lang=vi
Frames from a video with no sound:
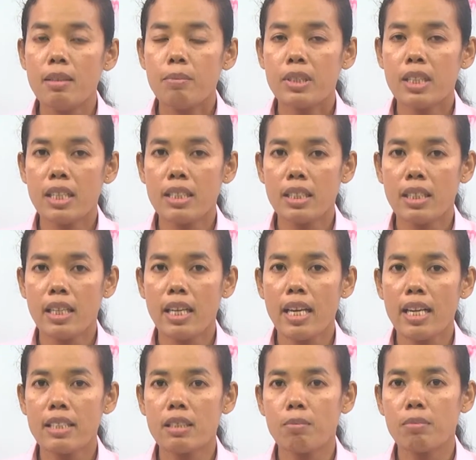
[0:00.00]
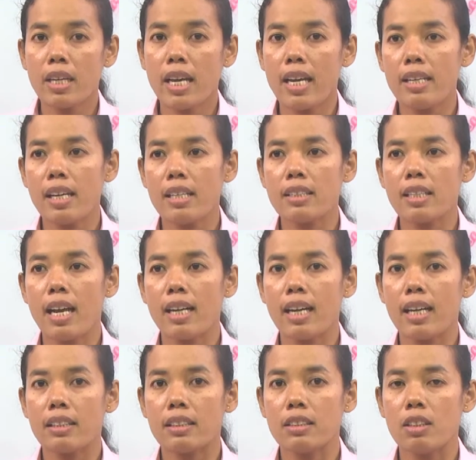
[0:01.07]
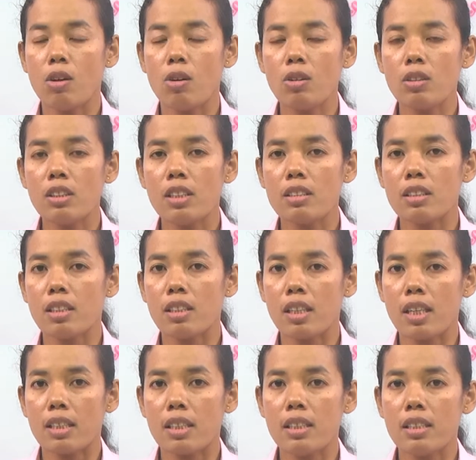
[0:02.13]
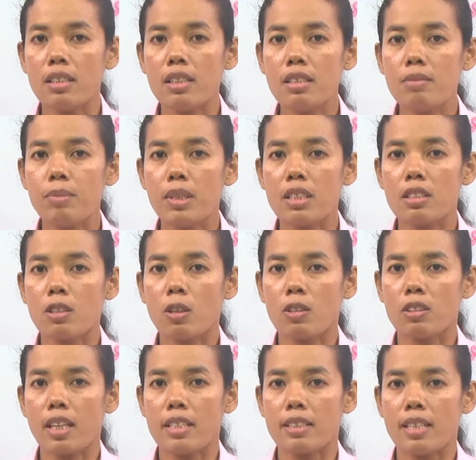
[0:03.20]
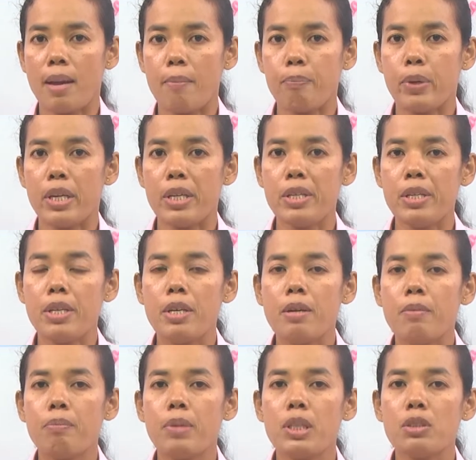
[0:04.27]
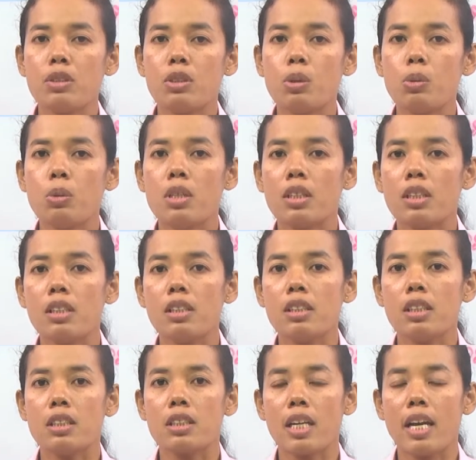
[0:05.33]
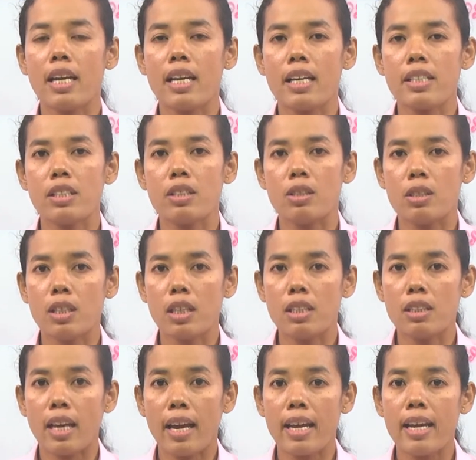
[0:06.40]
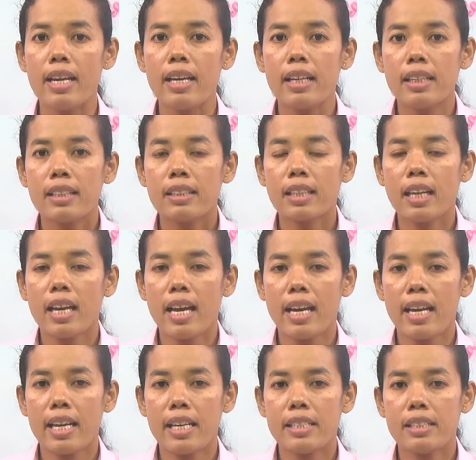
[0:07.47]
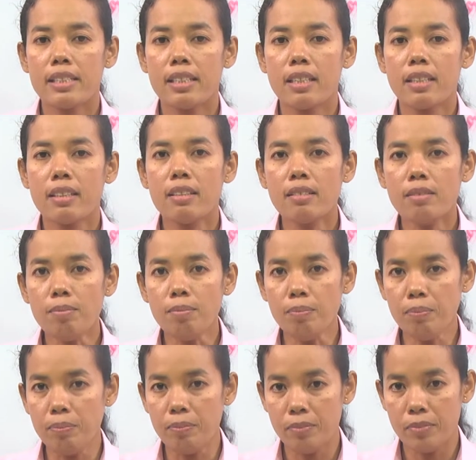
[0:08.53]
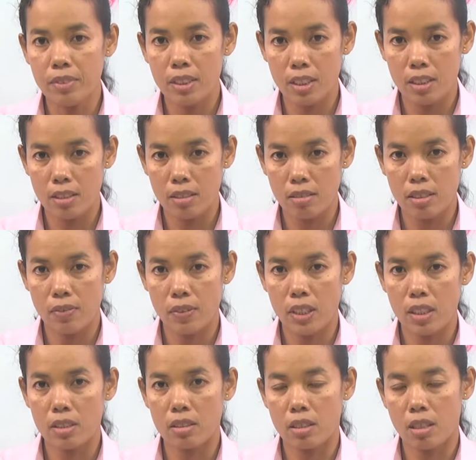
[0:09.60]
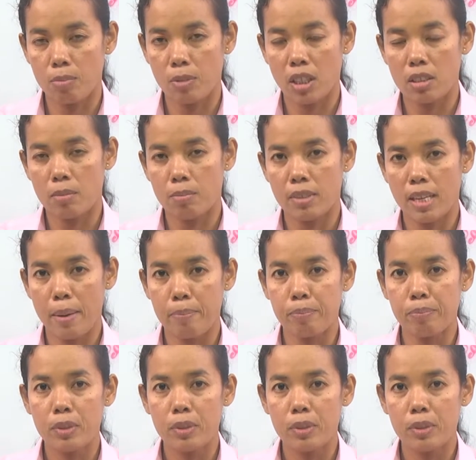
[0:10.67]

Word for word: phen chỉ nè chấm nái ai sạn hàng trống dương sang kẹt khơi miền sốt tại sạn pính pính tua cứ chỉ sạn đại cho nơi tại ai trắng dương vực cầm nọt chấm nắm